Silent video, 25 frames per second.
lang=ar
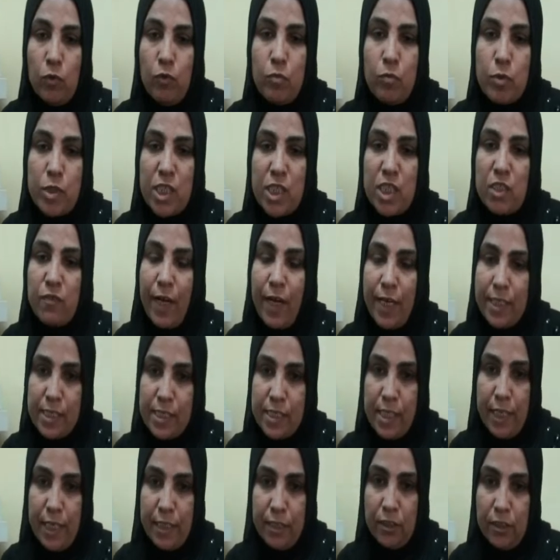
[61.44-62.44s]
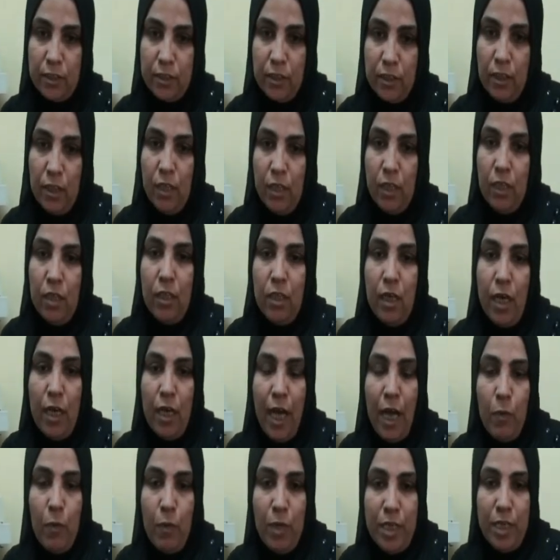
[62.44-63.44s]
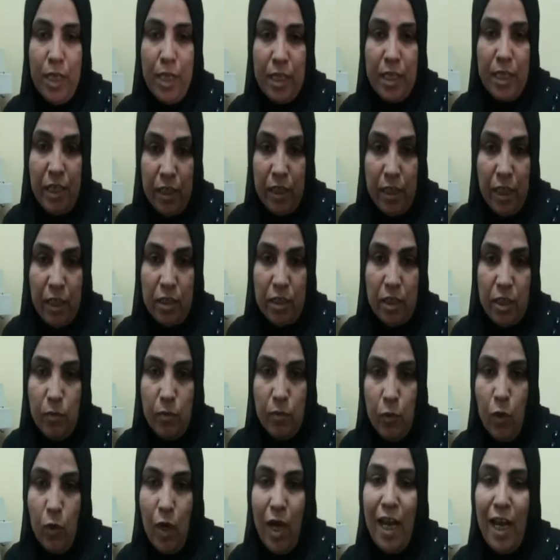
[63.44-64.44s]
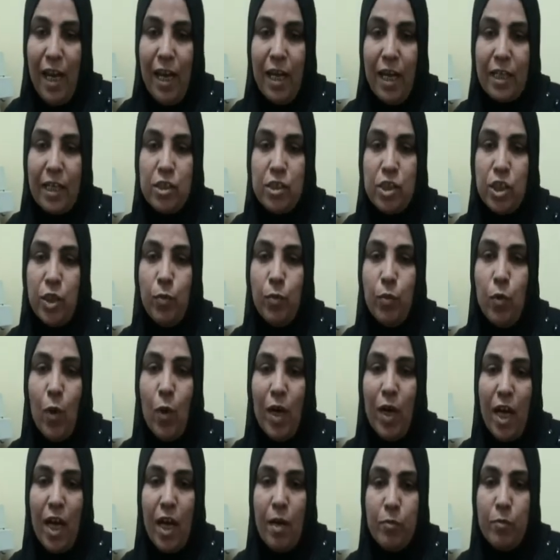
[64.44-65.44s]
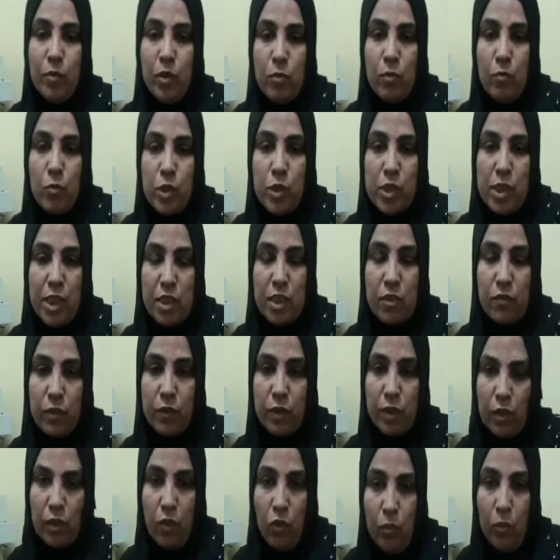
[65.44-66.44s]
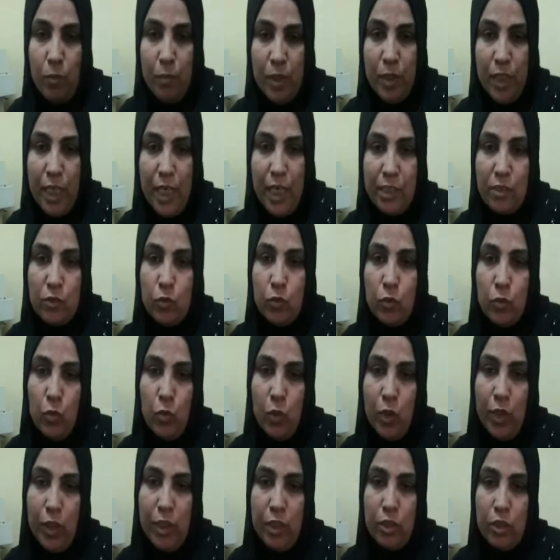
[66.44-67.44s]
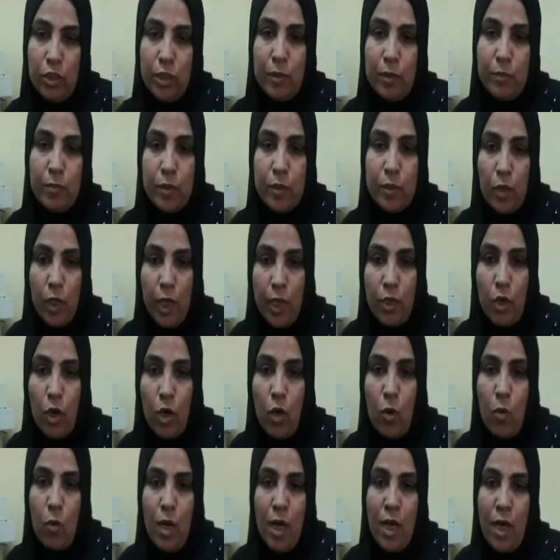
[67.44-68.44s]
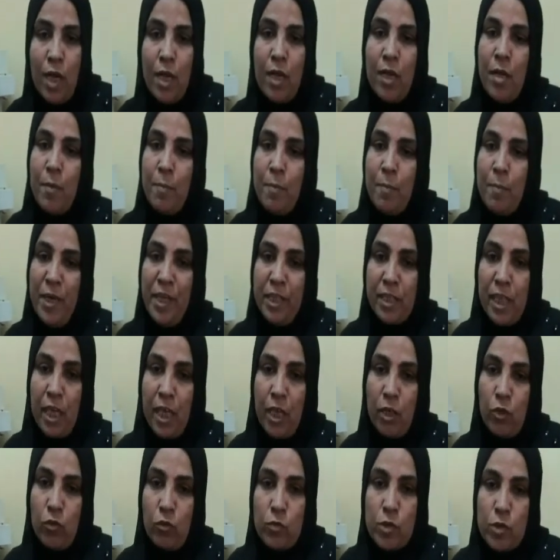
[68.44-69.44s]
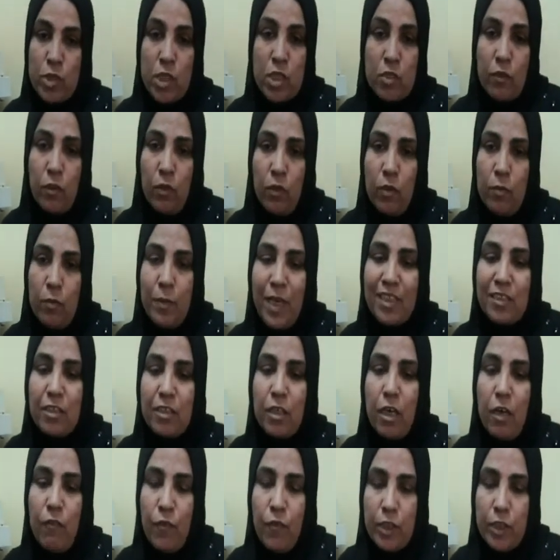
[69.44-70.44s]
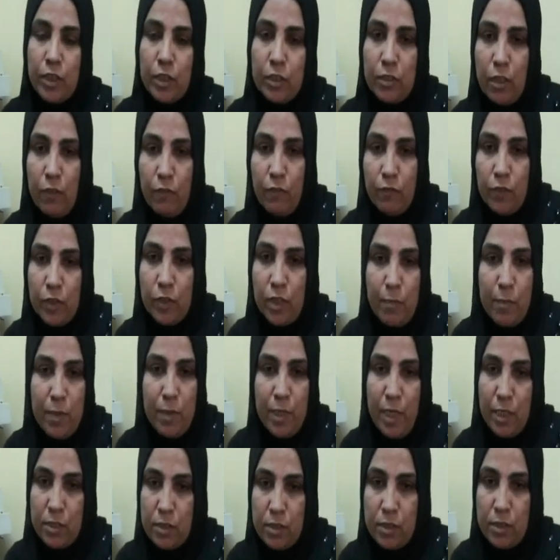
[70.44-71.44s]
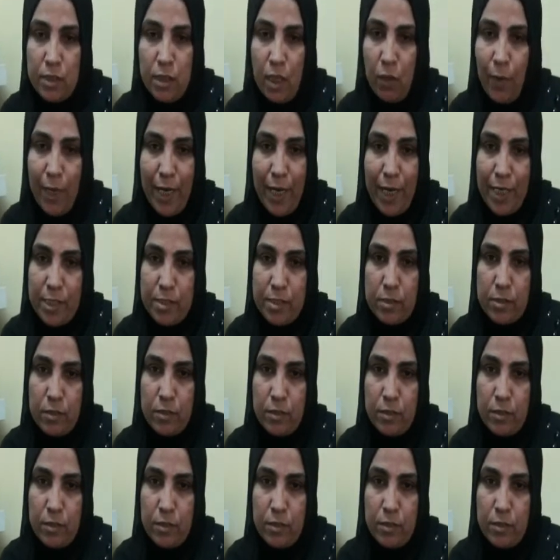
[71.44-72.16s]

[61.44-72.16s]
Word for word: في مستشفى عسكري حاولنا ان احنا نجيبه قال لك تجيبه ورقه من المستشفى الحميات تقول ان ان هو محتاجه مستشفى الحميات رفضت رفض تام انها تدينا الورقه دي